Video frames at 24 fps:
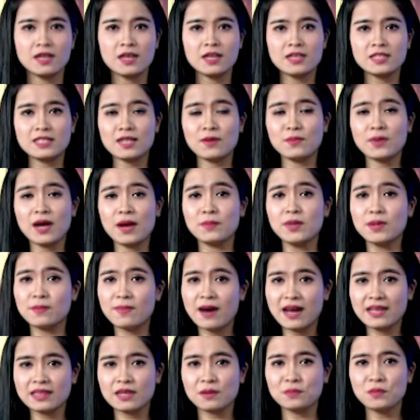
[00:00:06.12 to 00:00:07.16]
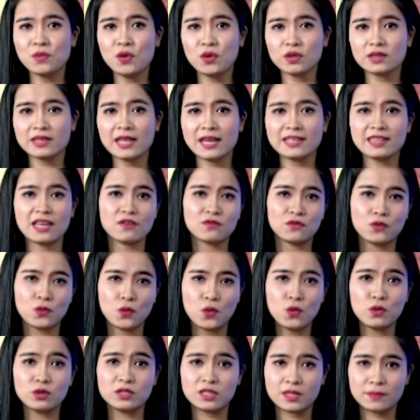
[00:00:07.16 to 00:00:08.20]
Trong ngày 13 tháng 1 tại thành phố
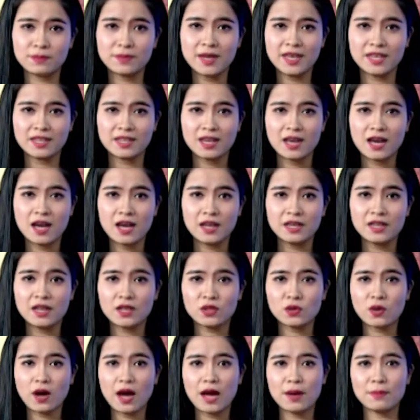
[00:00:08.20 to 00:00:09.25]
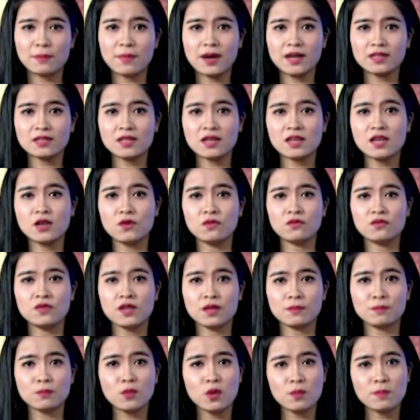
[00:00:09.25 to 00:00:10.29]
Hồ Chí Minh, điện thoại mang thương hiệu
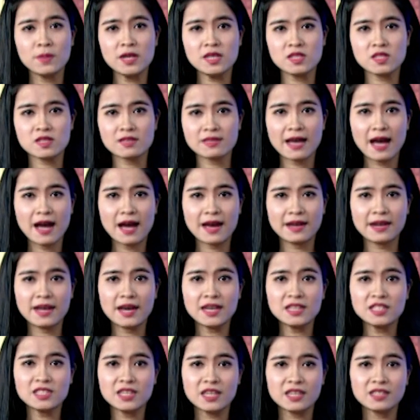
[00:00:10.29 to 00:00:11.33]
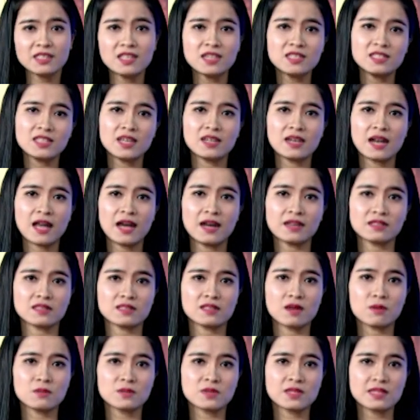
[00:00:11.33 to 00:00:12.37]
Việt Mobiistar đã chính thức trình làng
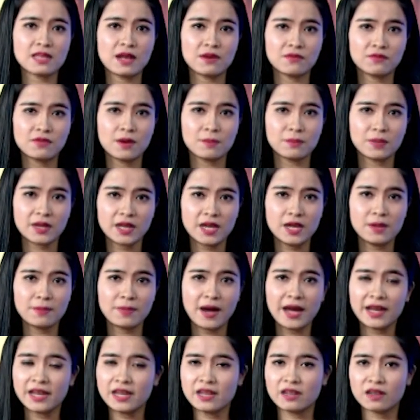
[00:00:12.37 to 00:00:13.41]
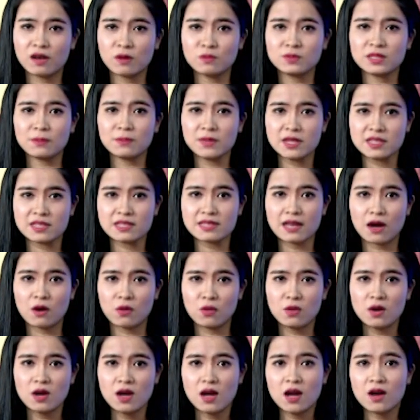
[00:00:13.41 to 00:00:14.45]
dòng sản phẩm Kim
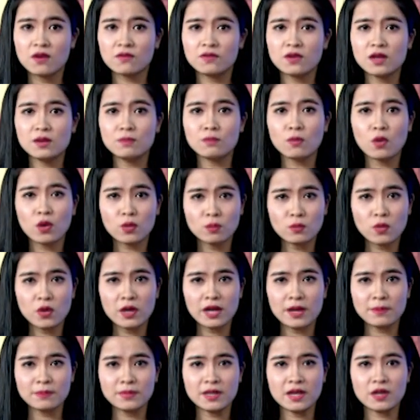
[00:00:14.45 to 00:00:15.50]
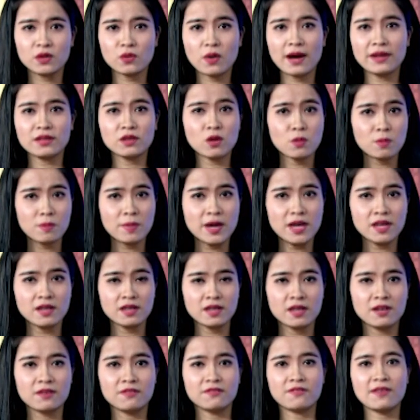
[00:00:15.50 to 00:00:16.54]
2016 với 4 modem điện thoại thông minh
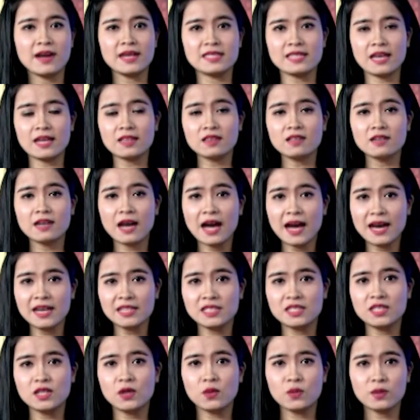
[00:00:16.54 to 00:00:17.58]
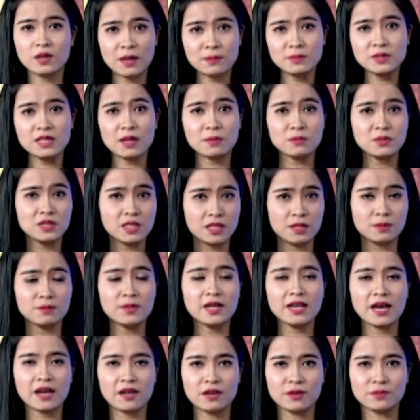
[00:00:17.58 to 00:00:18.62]
và giá từ
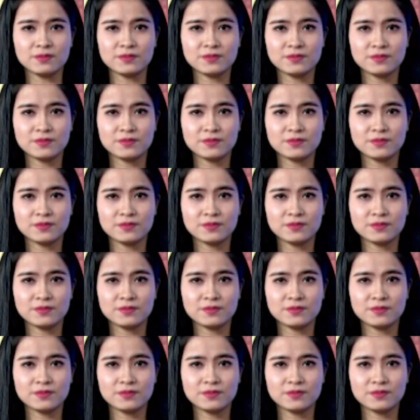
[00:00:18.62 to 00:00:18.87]
2.590.000 đồng.